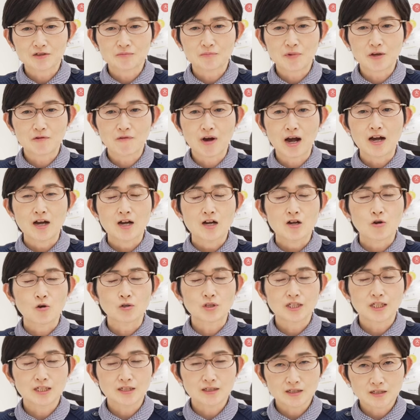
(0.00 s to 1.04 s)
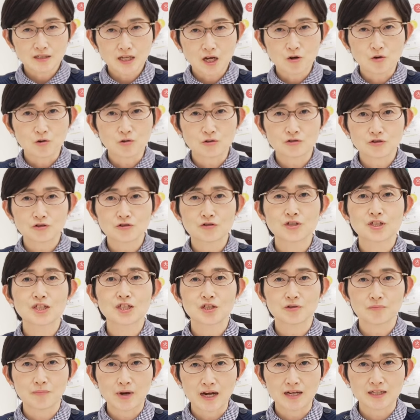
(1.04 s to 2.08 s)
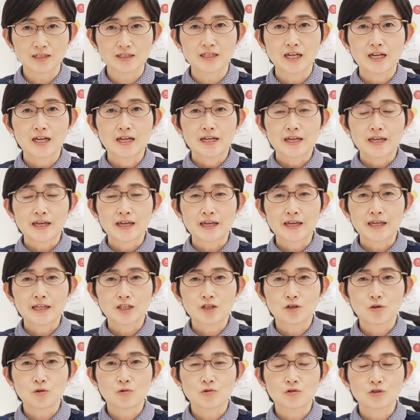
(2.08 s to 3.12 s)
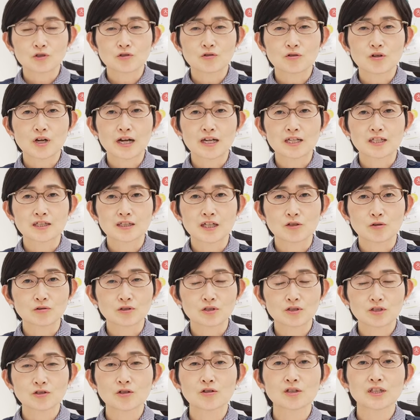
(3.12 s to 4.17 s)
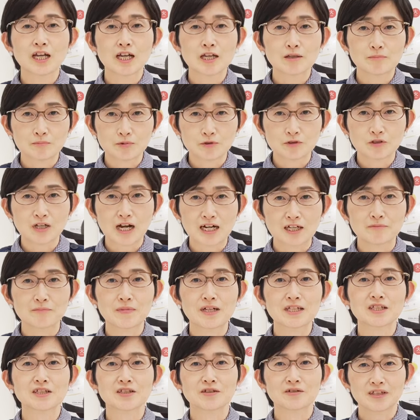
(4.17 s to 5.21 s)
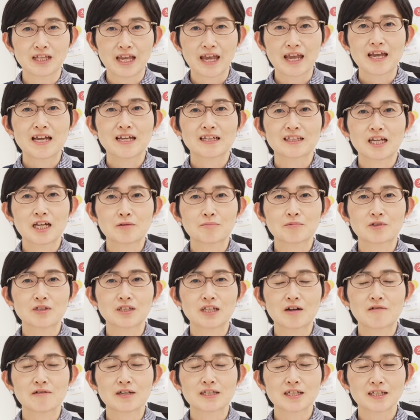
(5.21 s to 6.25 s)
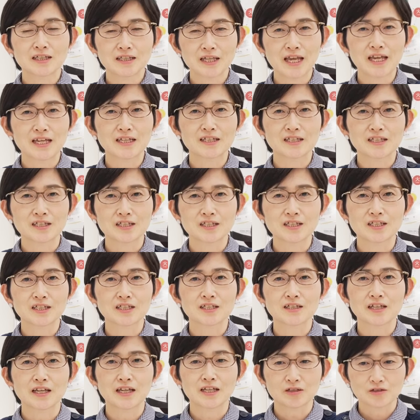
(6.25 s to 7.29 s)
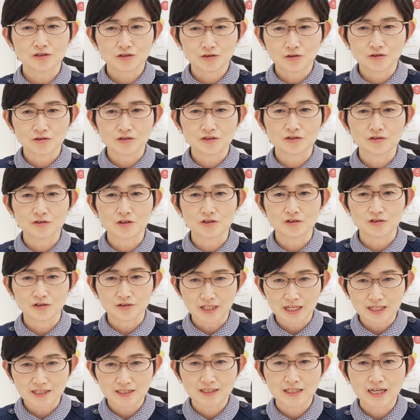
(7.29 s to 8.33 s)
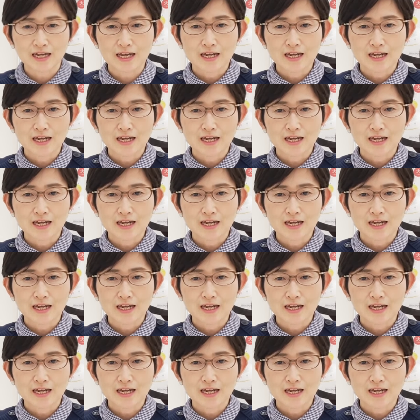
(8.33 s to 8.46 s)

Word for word: 目は個人差を重視します、え今日ご紹介した4つのタイプありますのでタイプに合わせて実施していくということです、